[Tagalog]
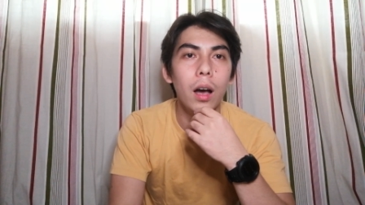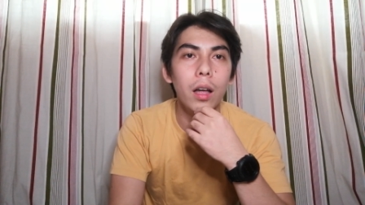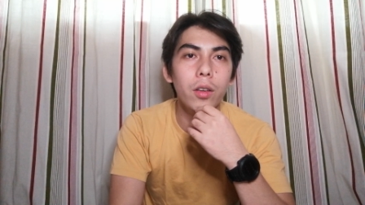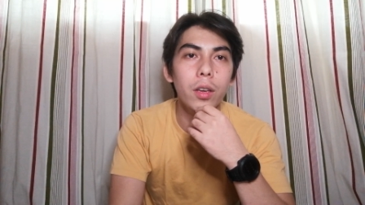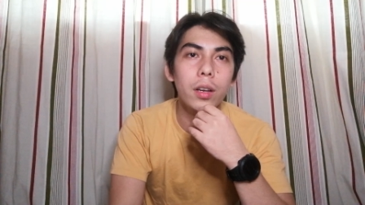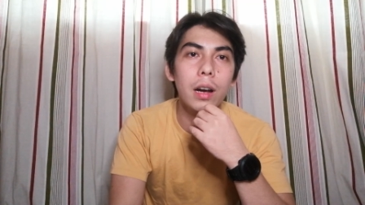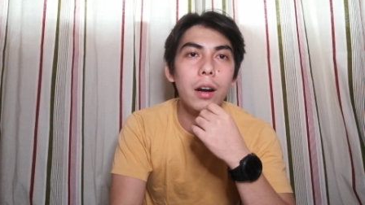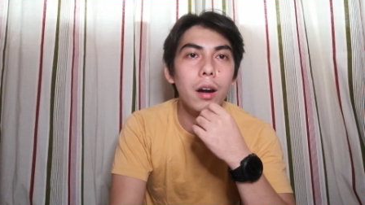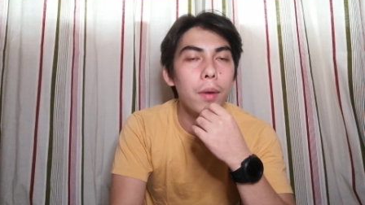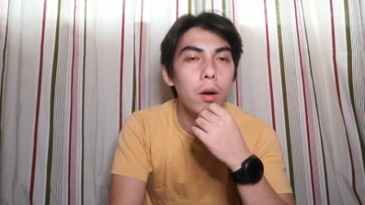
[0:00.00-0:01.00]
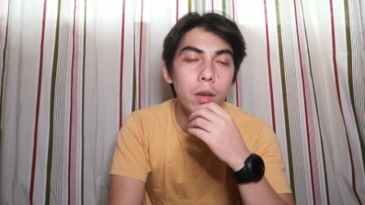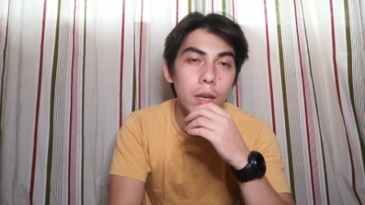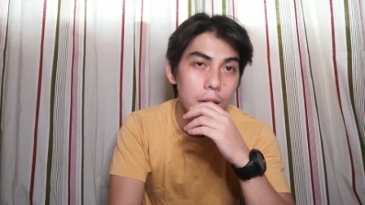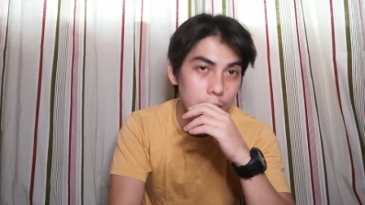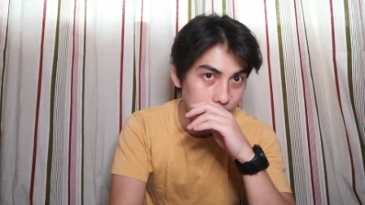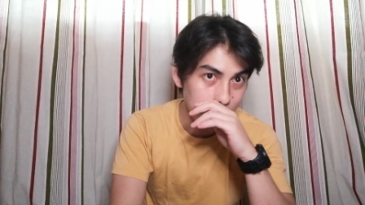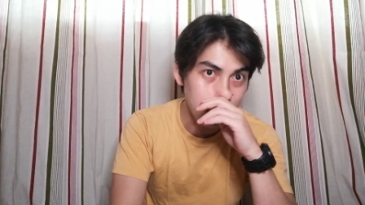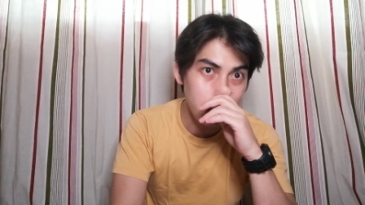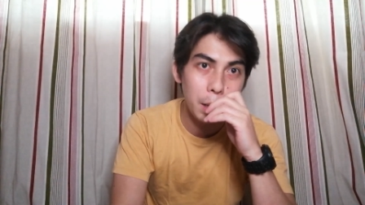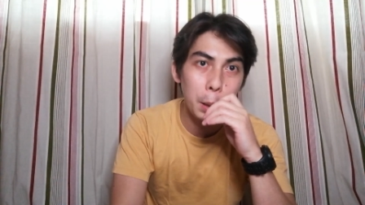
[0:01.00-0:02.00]
Ano eh, Carabao English eh.
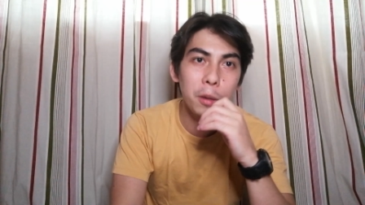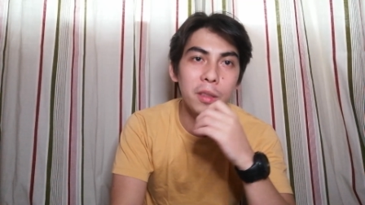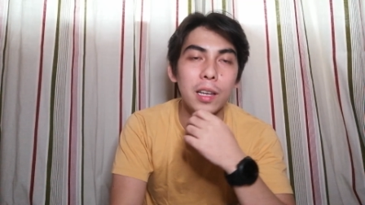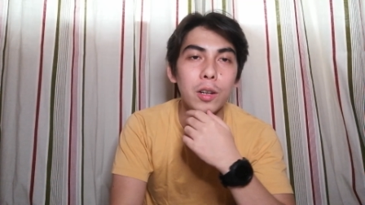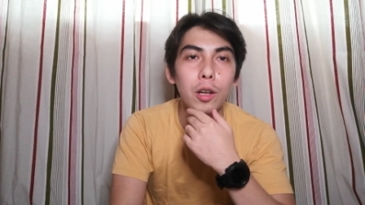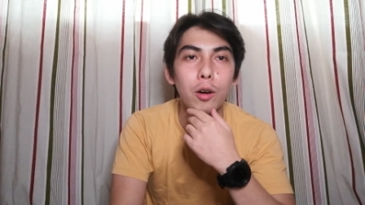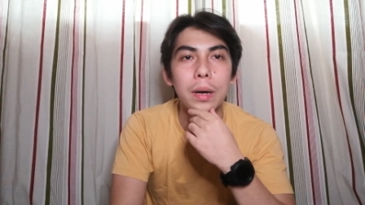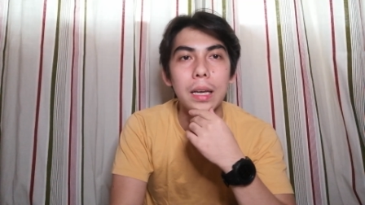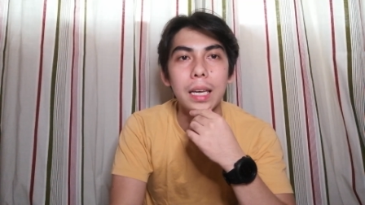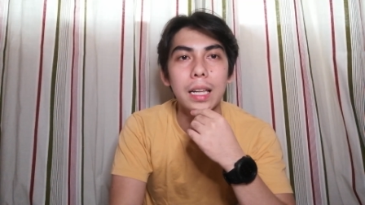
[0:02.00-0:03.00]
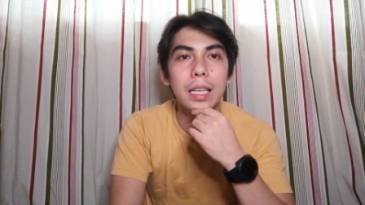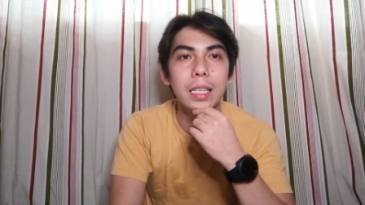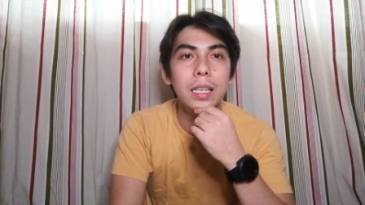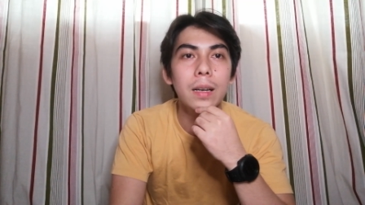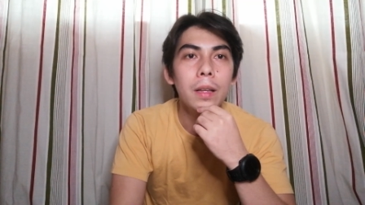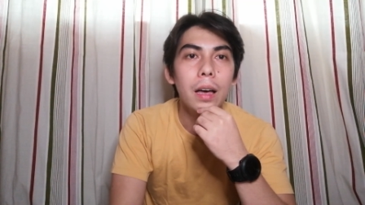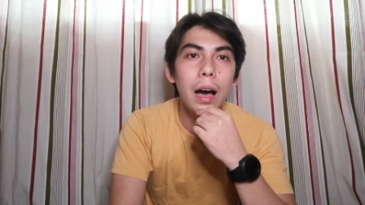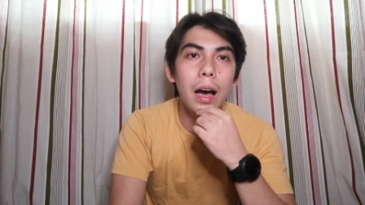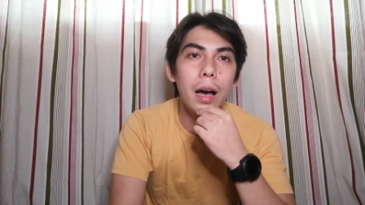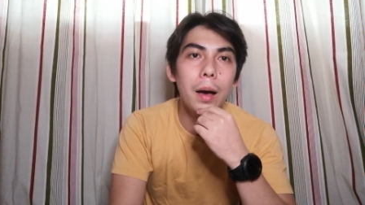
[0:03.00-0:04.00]
Ganun. Ganon ako mag-English.
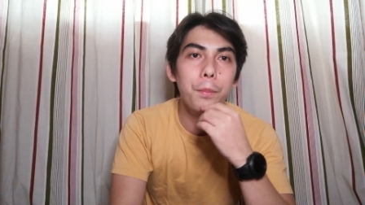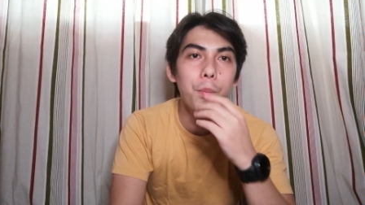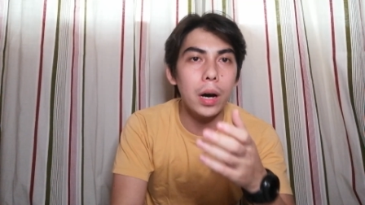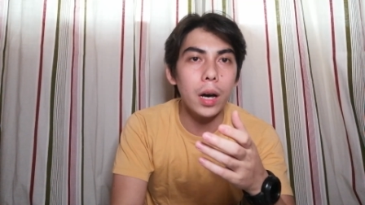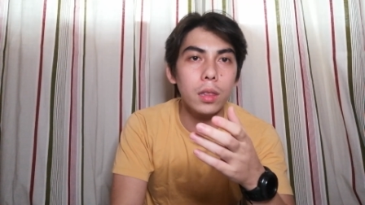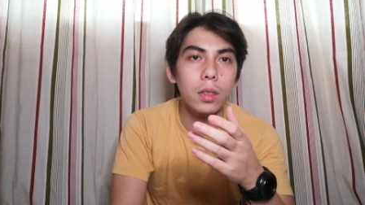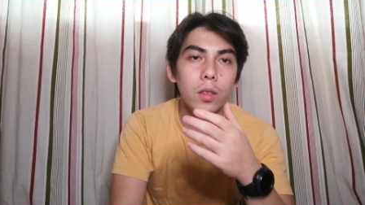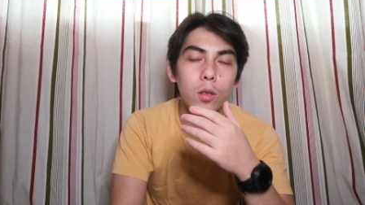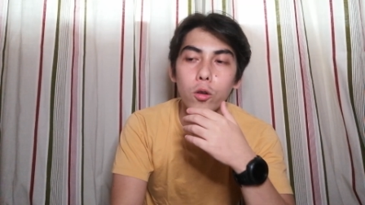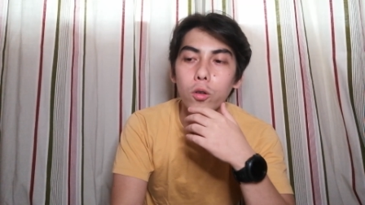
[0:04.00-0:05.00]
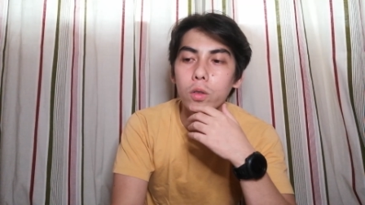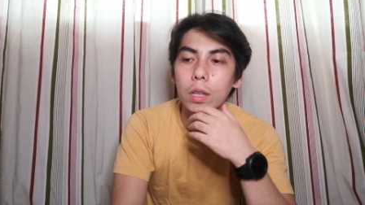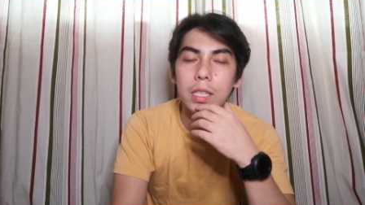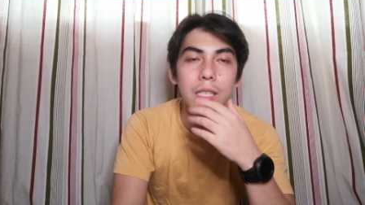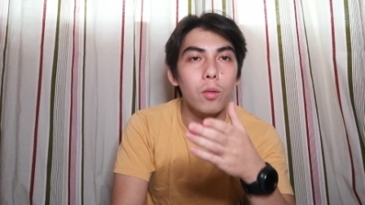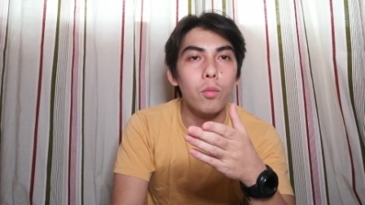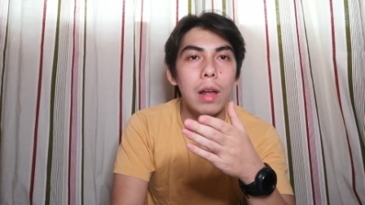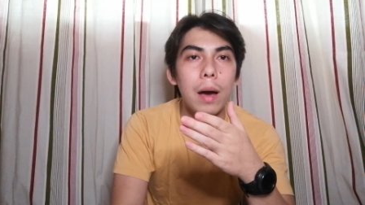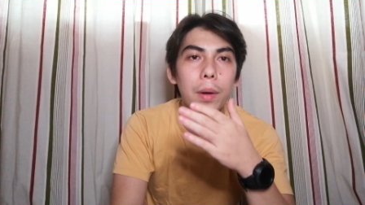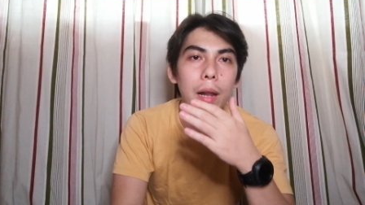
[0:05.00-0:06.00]
Uh, but, nung
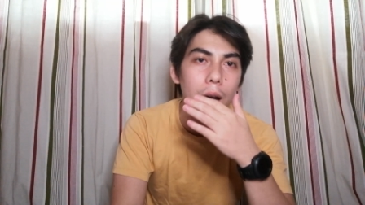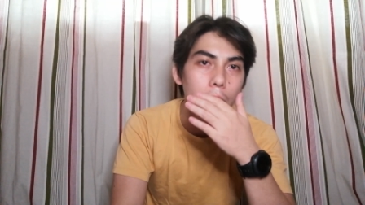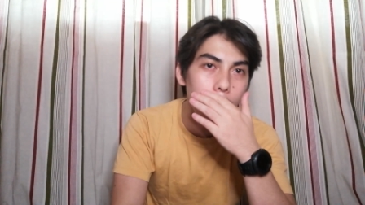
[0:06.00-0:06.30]
nagsisimula pa lang